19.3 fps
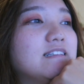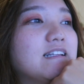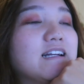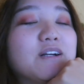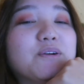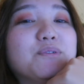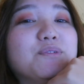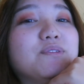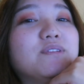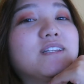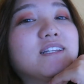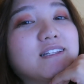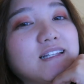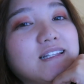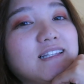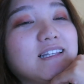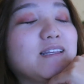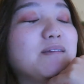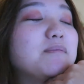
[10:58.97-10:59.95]
なんか冬だ
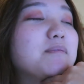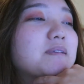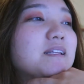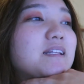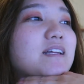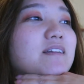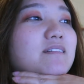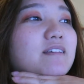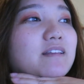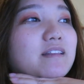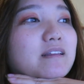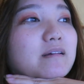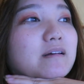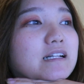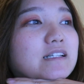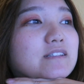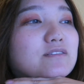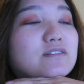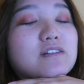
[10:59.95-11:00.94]
なって気分になるけ
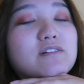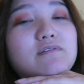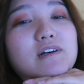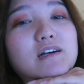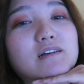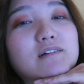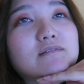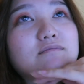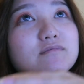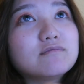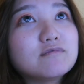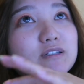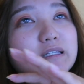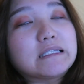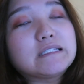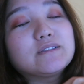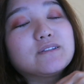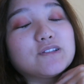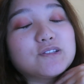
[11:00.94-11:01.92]
アリゾナは
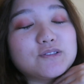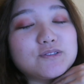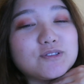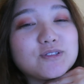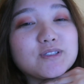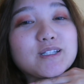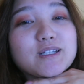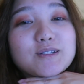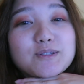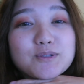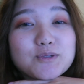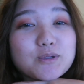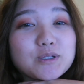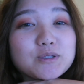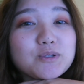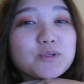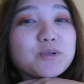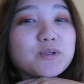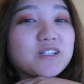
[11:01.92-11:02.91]
私の住んでると
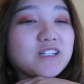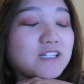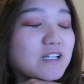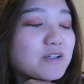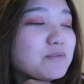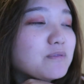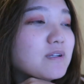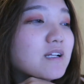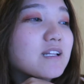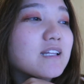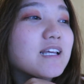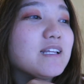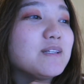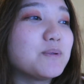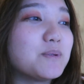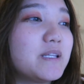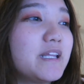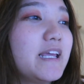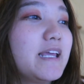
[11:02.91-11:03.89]
こは特にね降らな
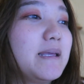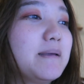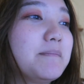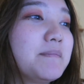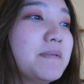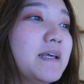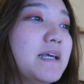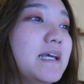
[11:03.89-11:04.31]
いのでね